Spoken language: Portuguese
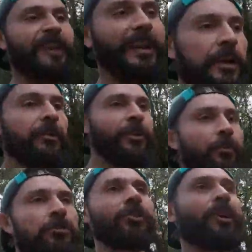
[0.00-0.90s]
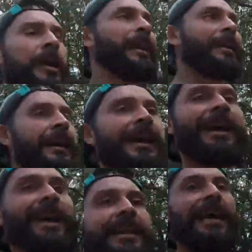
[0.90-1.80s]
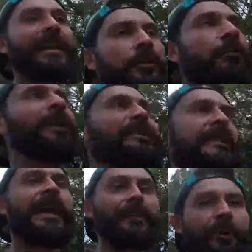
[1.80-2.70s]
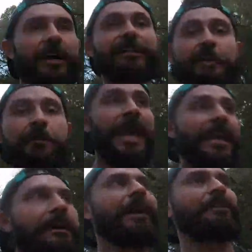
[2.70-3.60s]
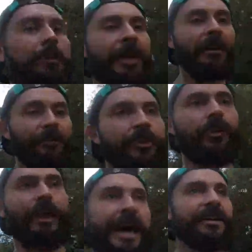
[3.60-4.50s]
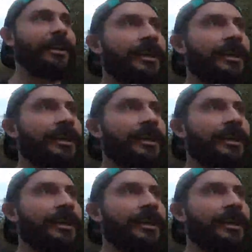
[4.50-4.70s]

aqui onde eu tô daria umas 3 horas e meia mais ou menos de rodagem,